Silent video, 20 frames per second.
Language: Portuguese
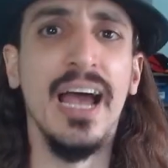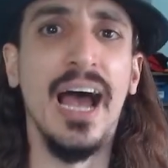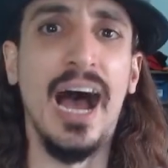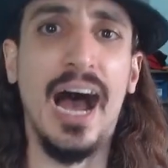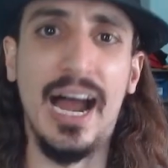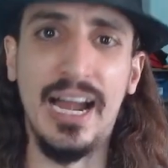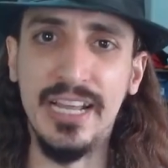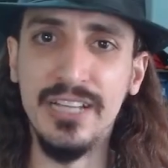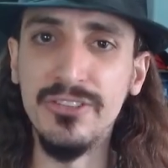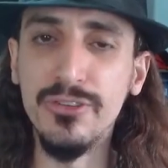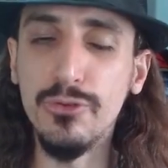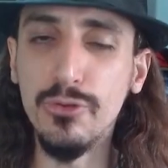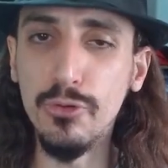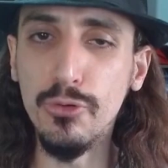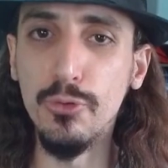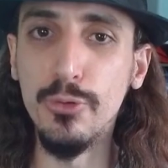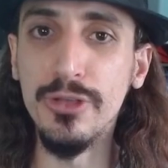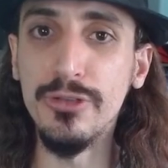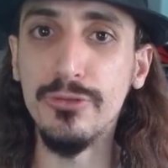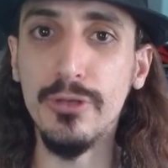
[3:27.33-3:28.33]
Além de
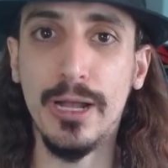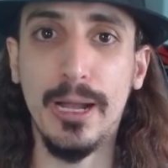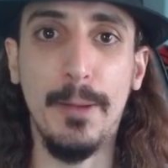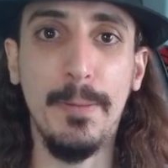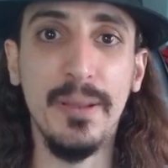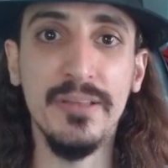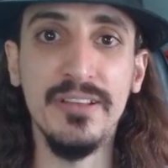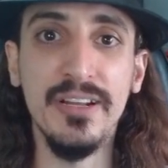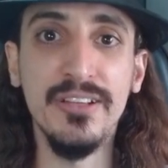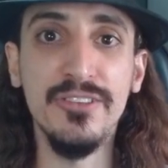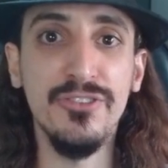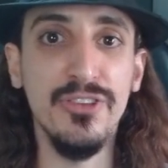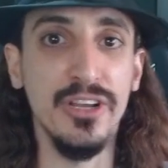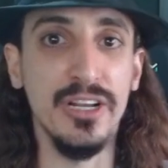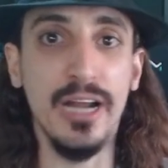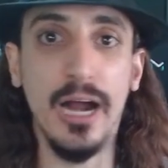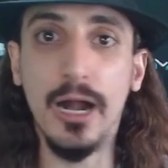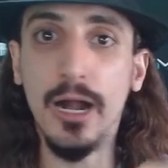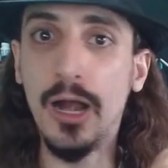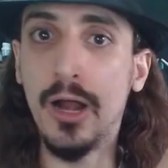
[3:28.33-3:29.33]
tudo isso, é capaz dele
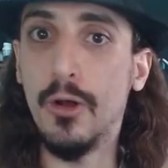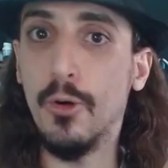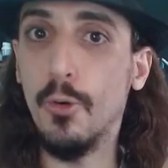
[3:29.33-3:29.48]
tirar